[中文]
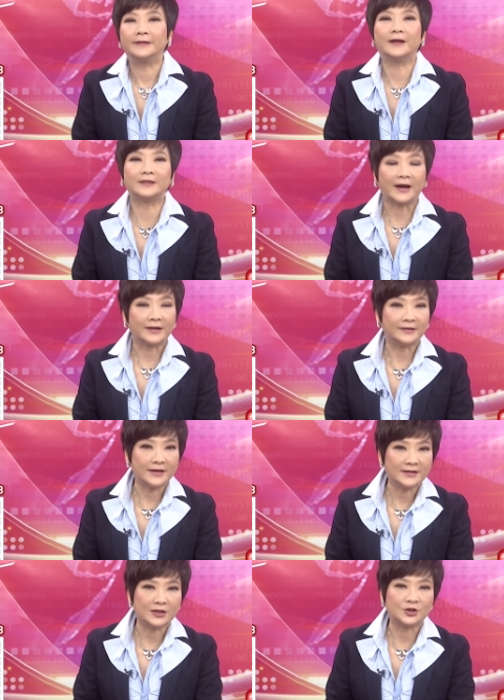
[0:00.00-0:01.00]
那当然，
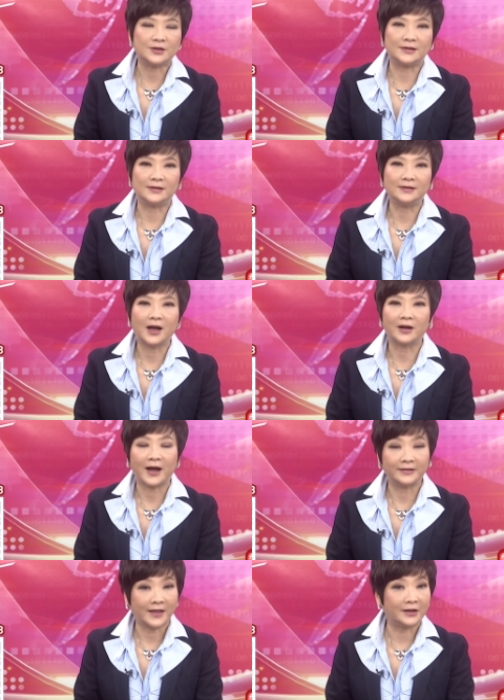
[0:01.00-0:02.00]
第一件事情要
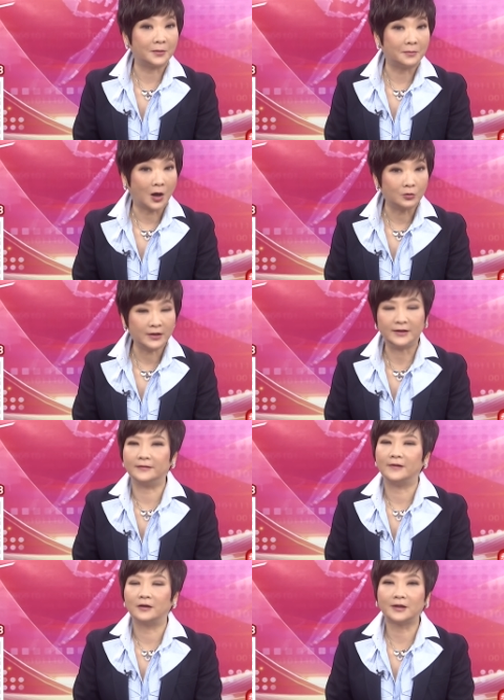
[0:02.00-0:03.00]
看它的毛利，
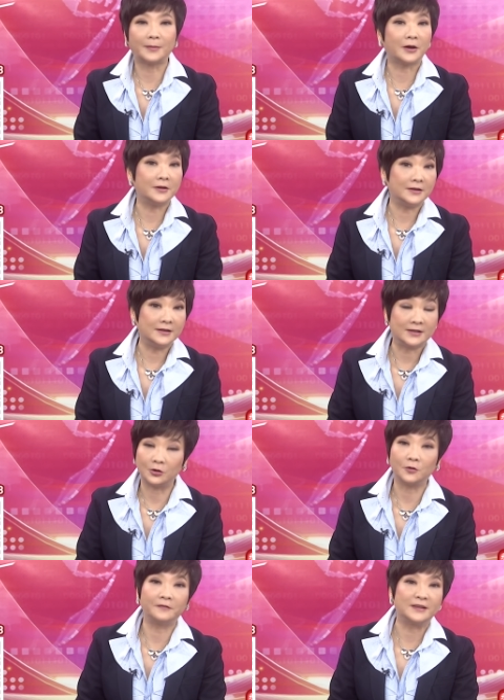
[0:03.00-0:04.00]
它毛利以
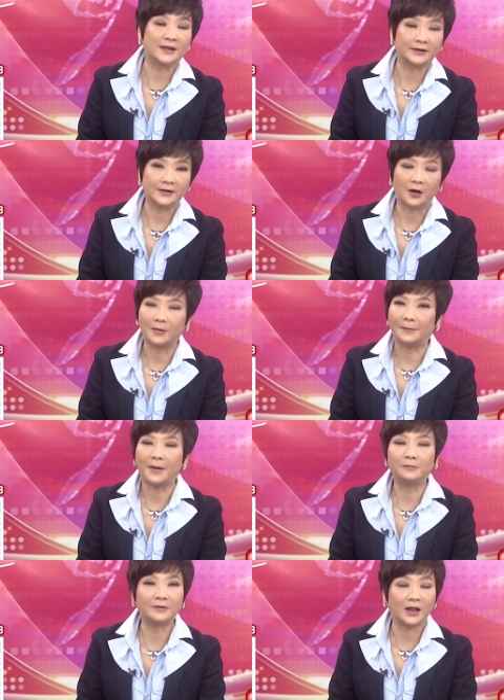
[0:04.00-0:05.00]
前都非常的高嘛，
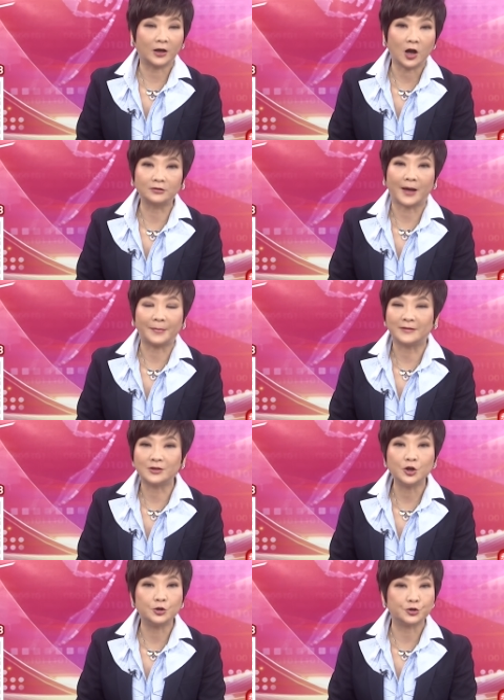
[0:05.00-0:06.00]
包达高达百分
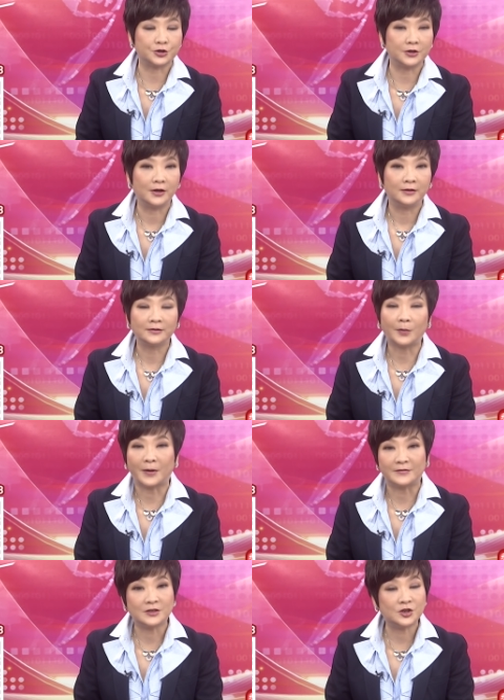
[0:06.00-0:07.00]
之六十到
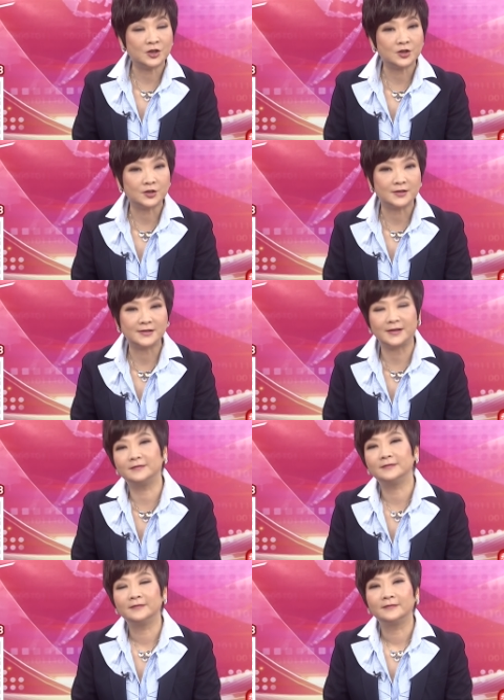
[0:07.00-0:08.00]
百分之七十之间。
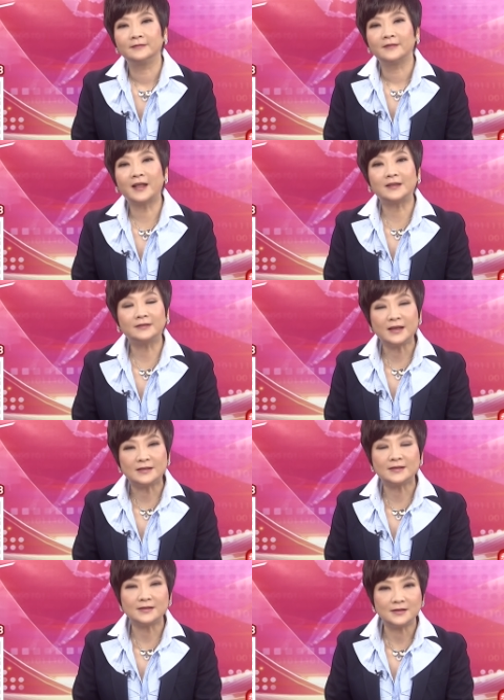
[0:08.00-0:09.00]
它的第
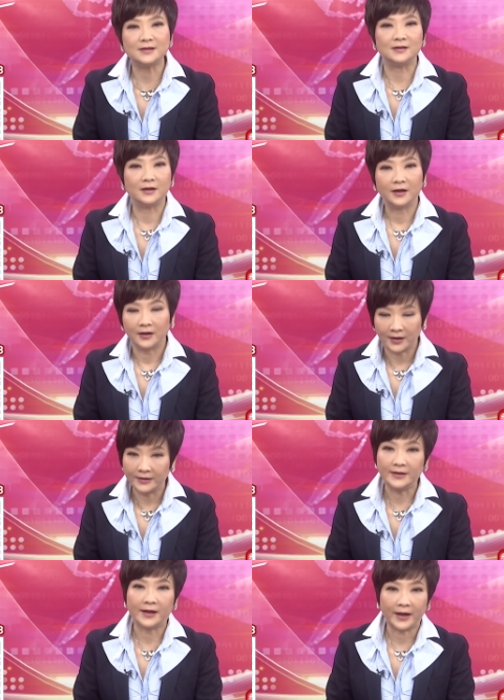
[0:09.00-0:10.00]
四季
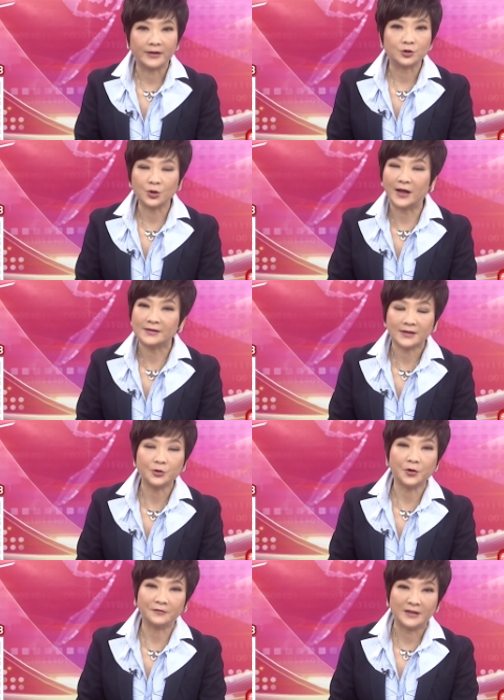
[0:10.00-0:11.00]
很厉害，虽然十二
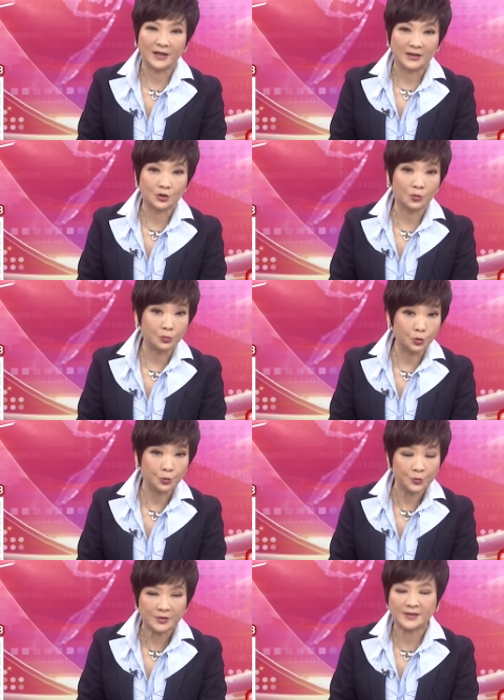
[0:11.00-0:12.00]
月份的营收不
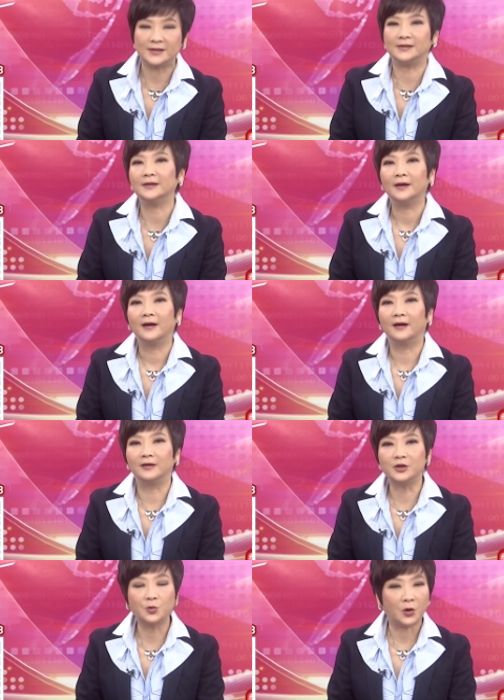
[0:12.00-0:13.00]
如预期
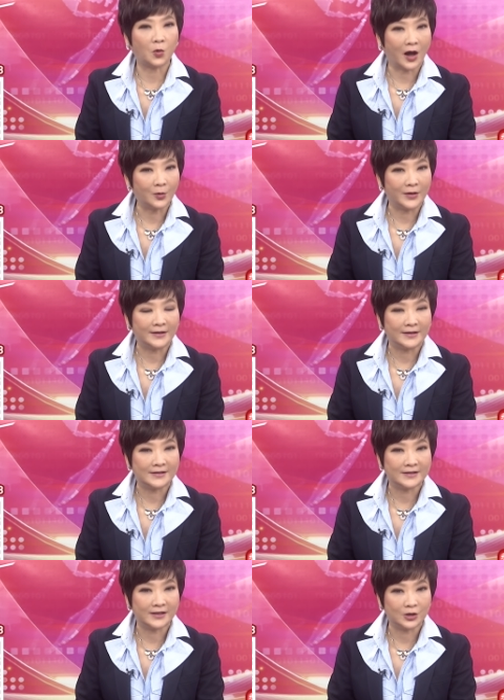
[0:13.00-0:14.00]
哦，因为华为的
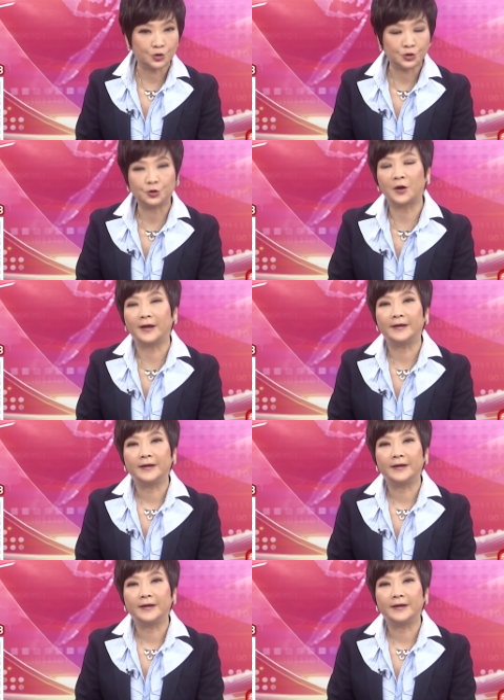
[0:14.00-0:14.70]
一些的区块。